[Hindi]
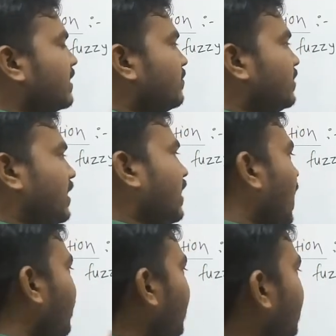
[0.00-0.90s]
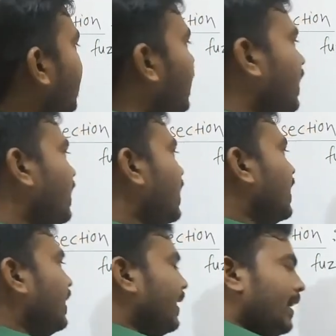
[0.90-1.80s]
क्या समझे यहाँ पर ये है
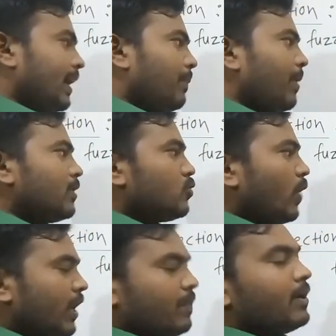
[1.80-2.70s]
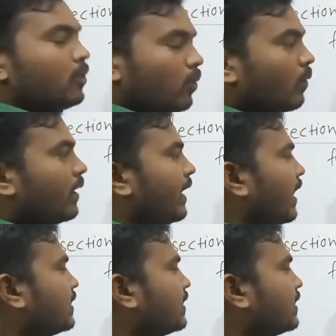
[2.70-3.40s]
ए के पास जो एलिमेंट होंगी